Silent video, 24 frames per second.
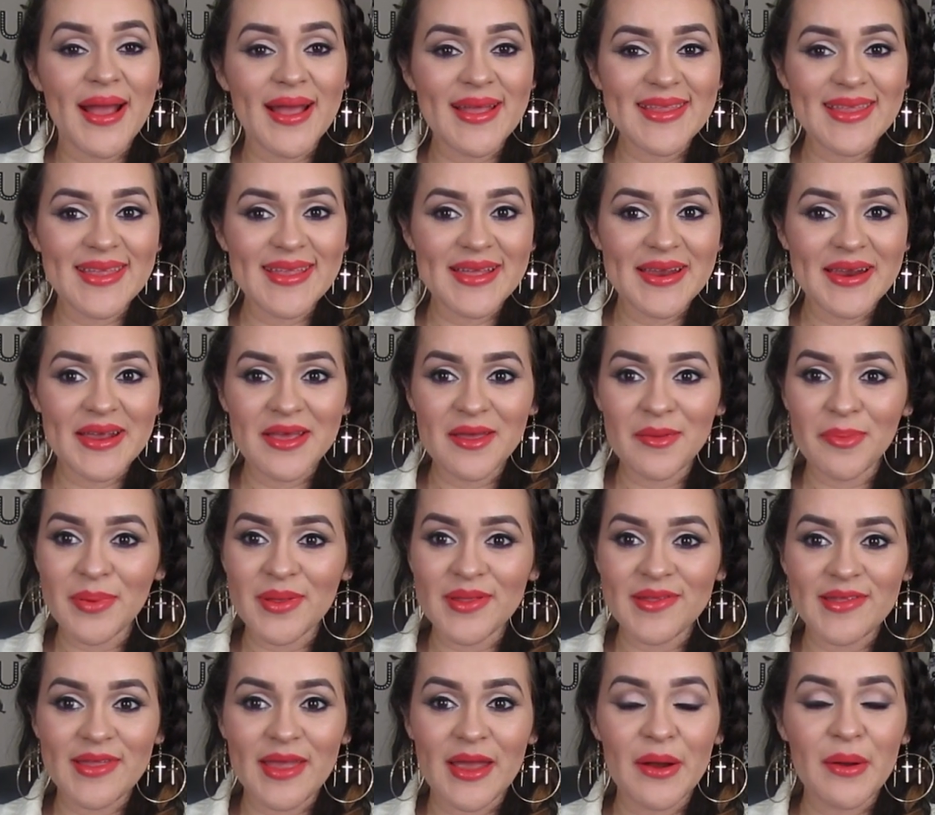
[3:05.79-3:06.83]
a tener en
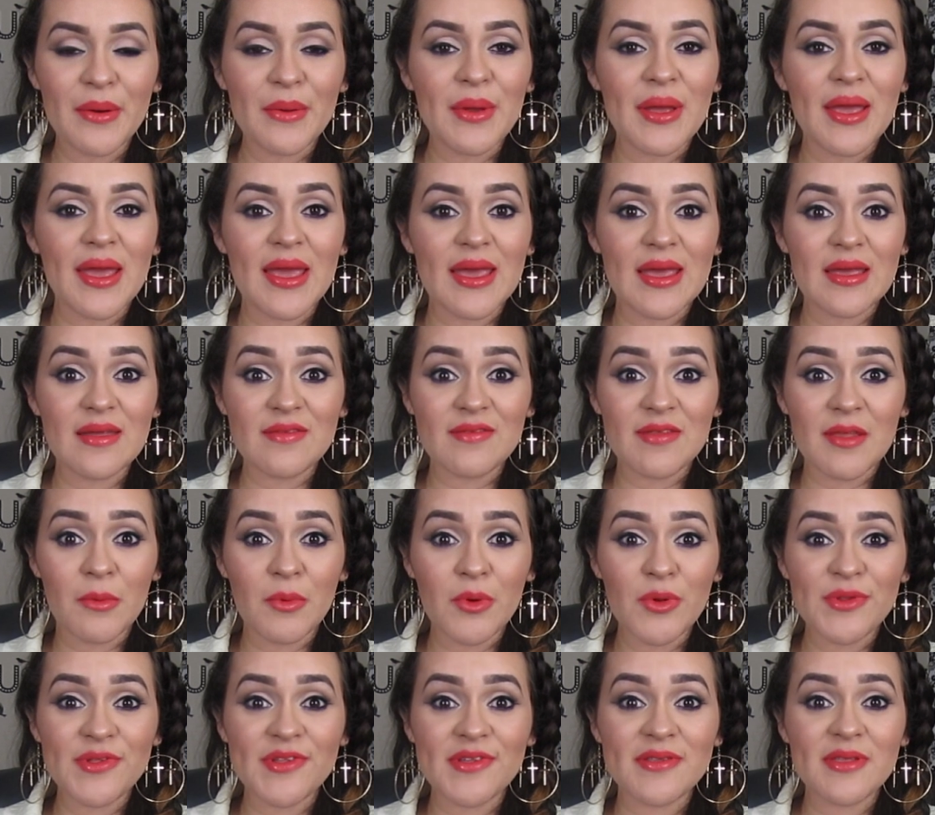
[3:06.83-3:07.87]
especial lo que es esta
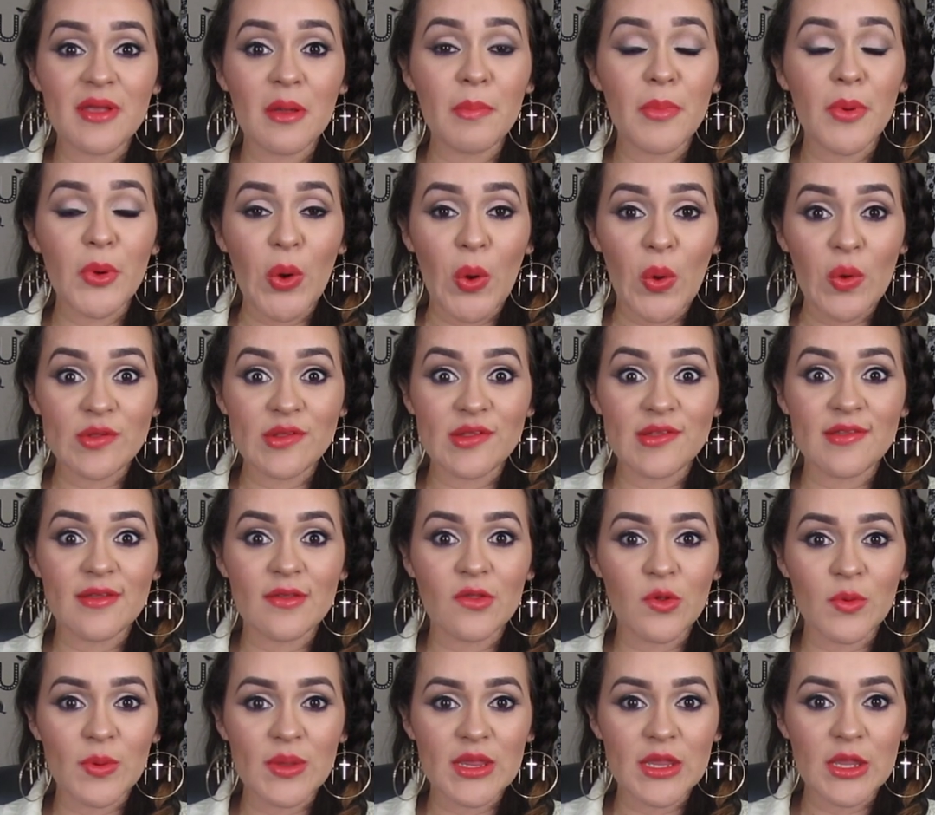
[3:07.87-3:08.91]
blusita por
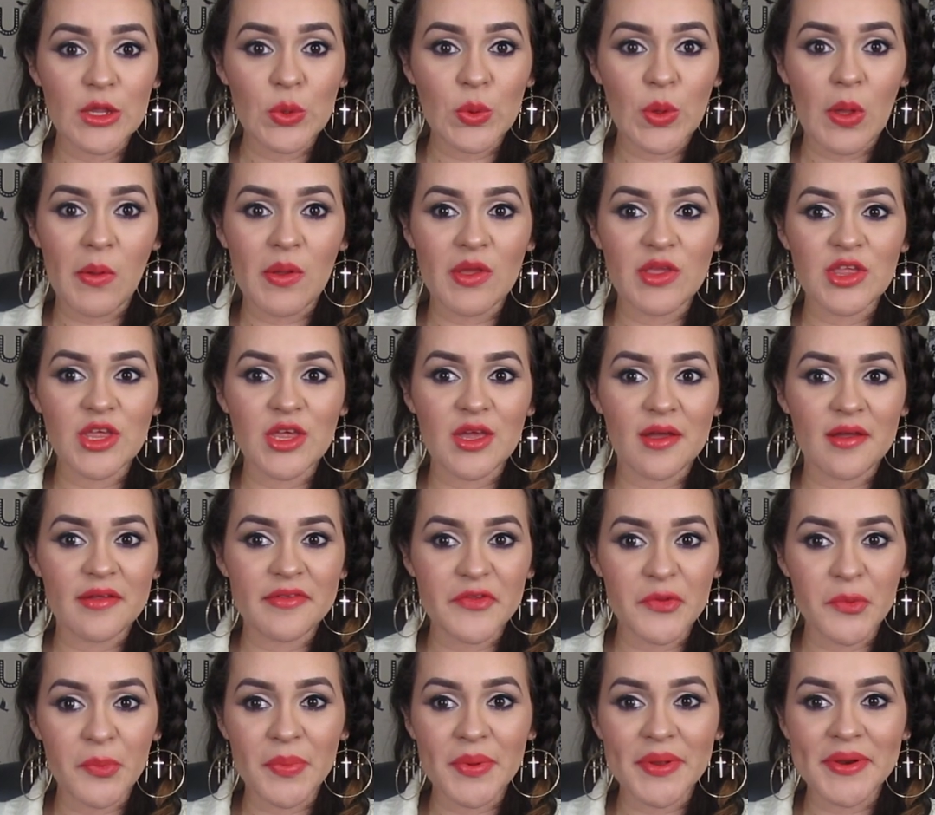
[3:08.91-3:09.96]
$11.99, chicas,
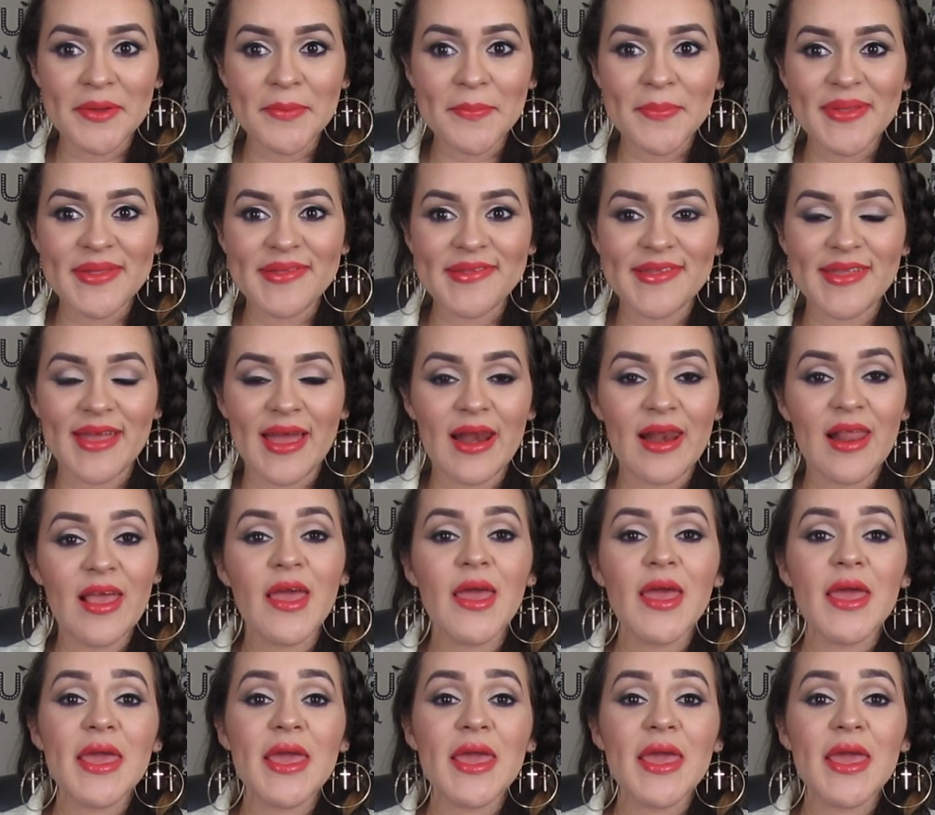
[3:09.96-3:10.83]
súper especial.